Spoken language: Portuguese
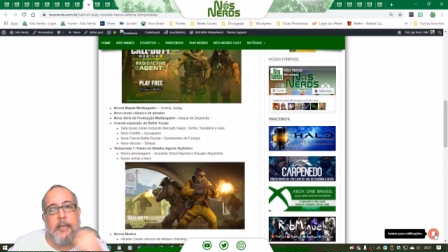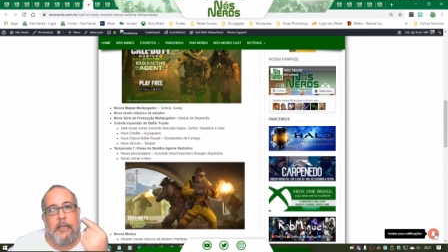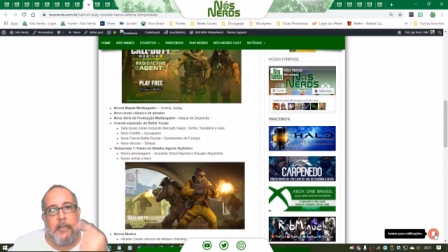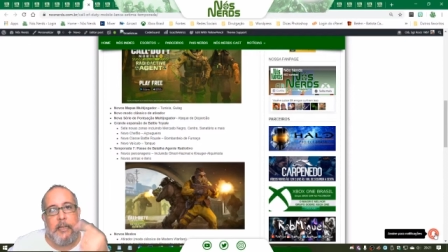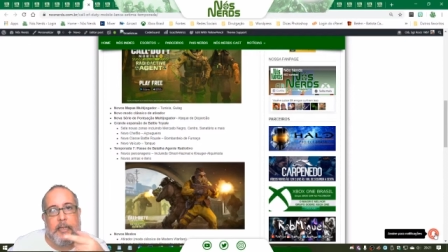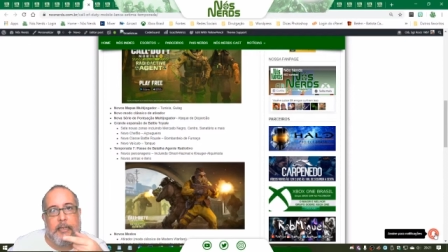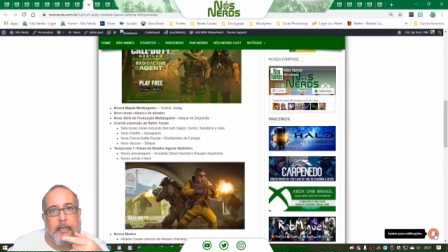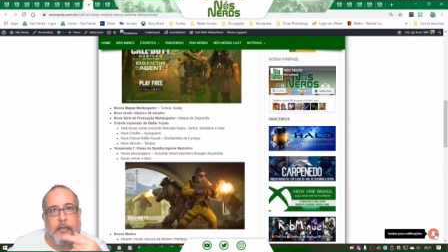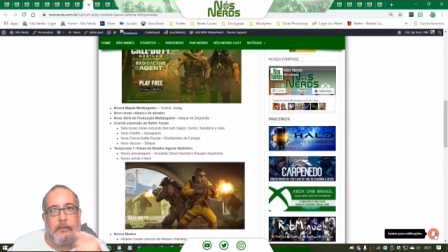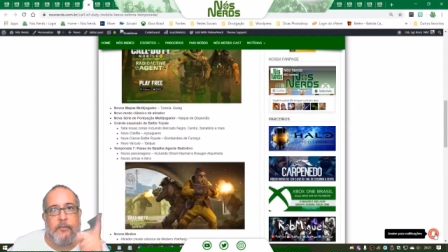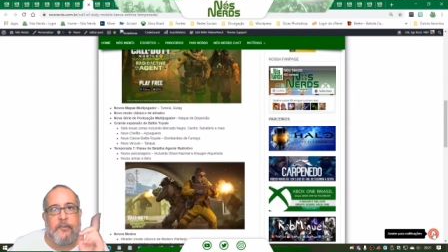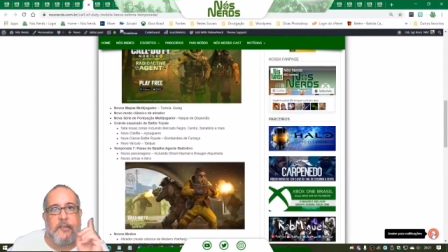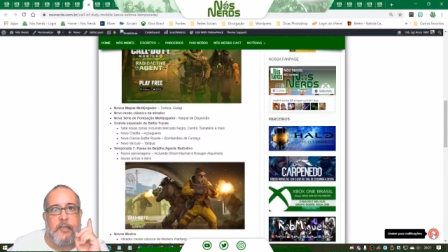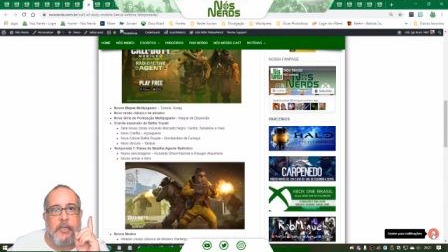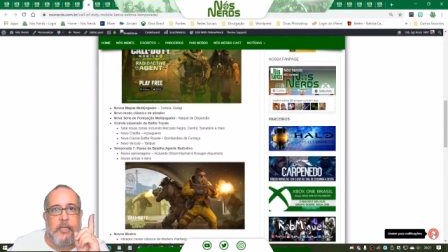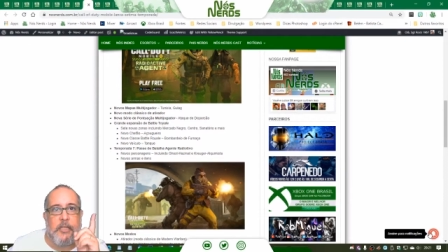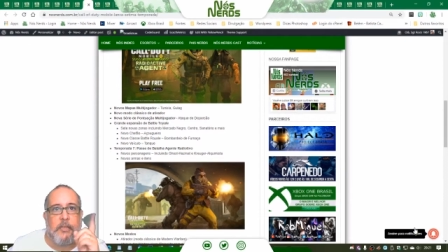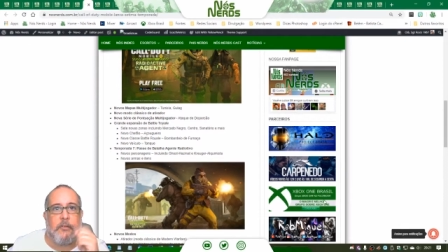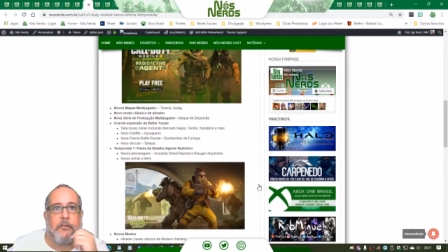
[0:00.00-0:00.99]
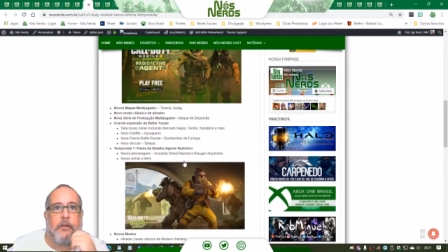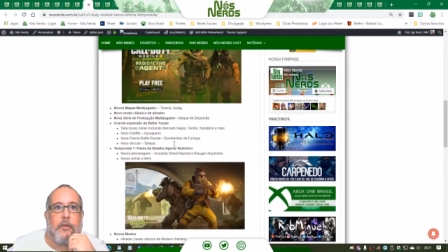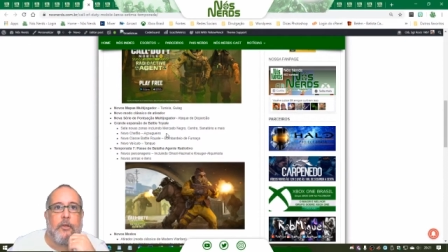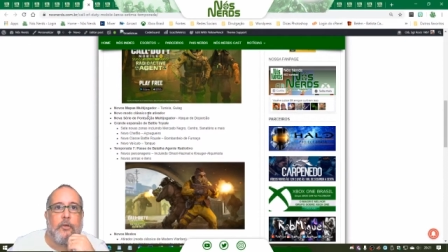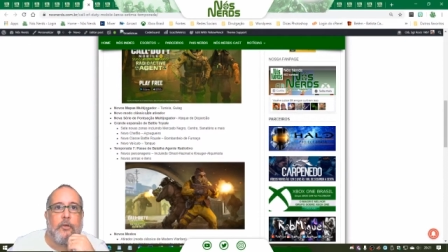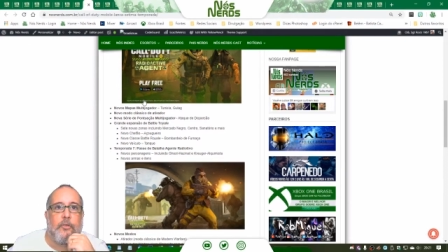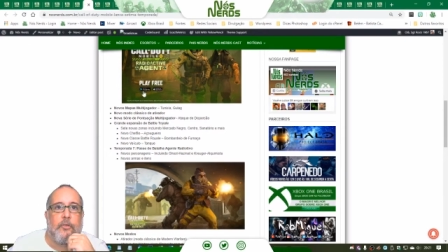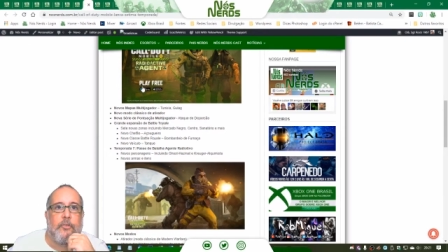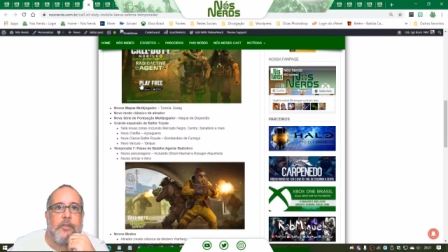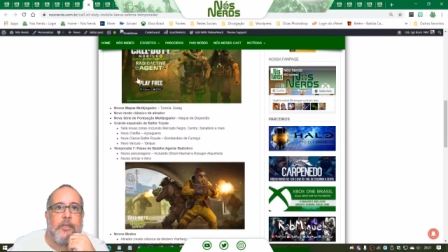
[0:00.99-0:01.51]
Clica no sininho,
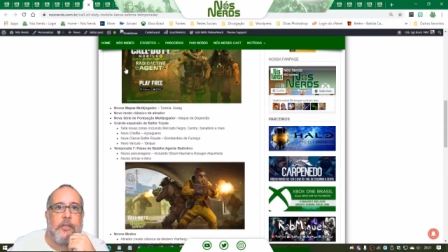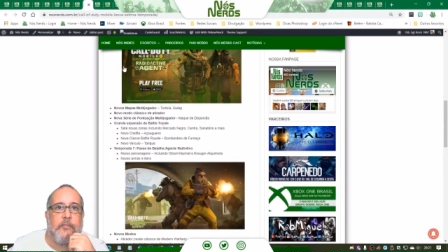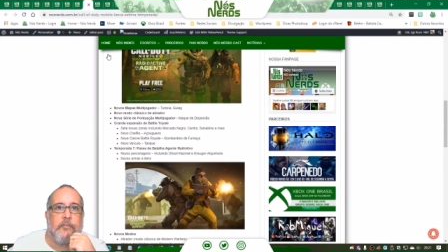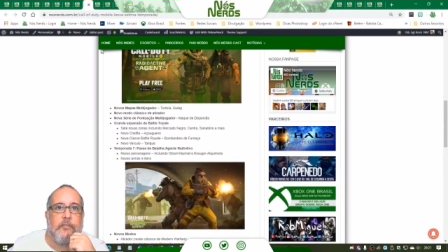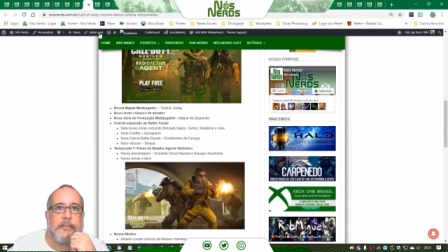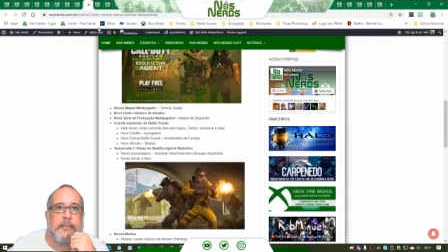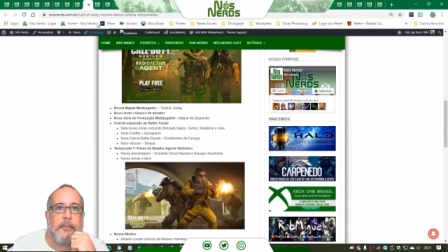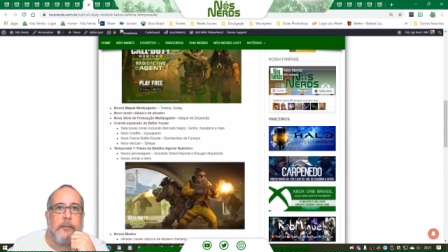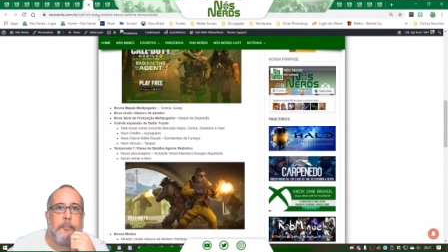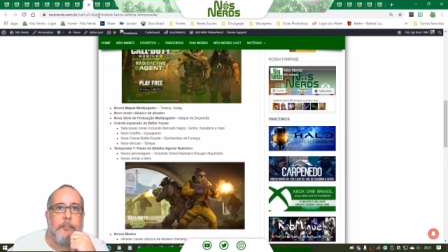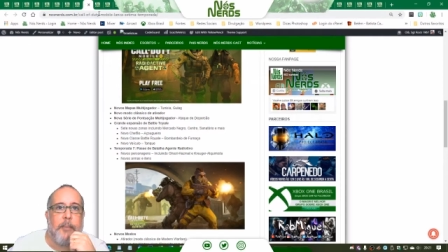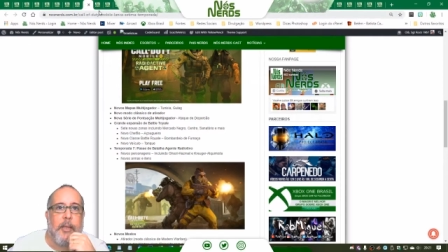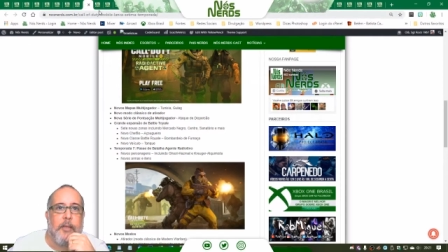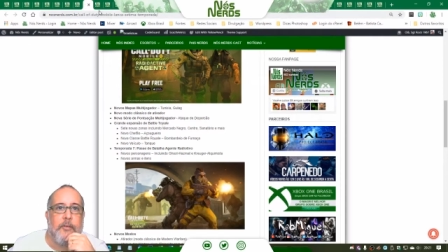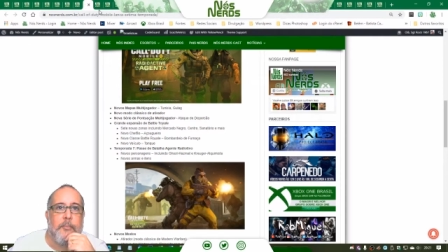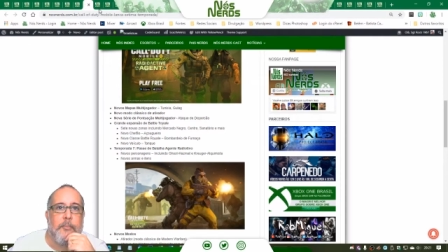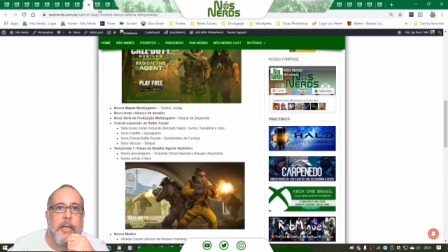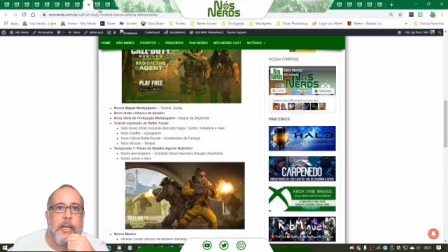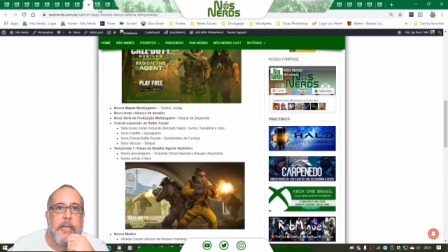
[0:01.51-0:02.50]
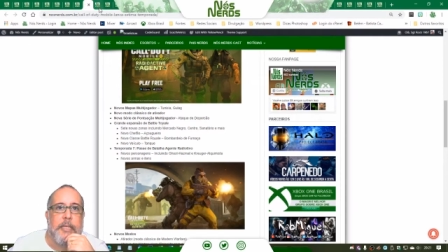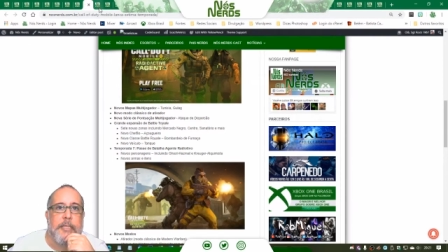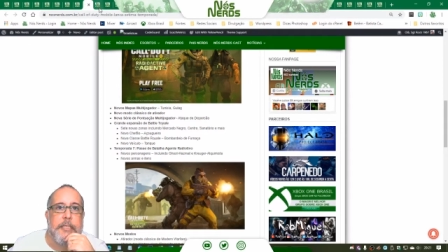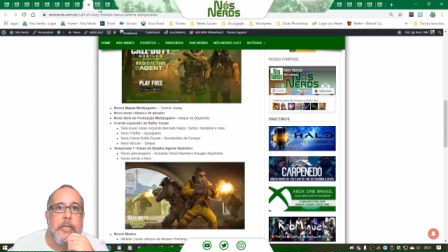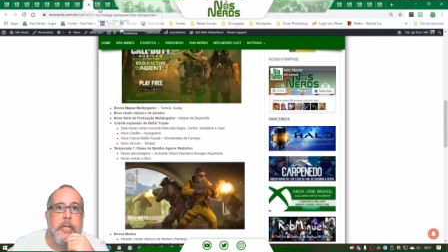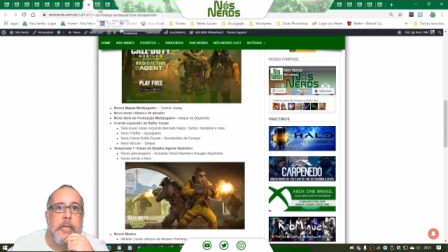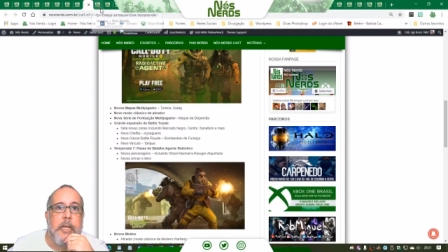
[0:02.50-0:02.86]
clicou no sininho, você não perde mais,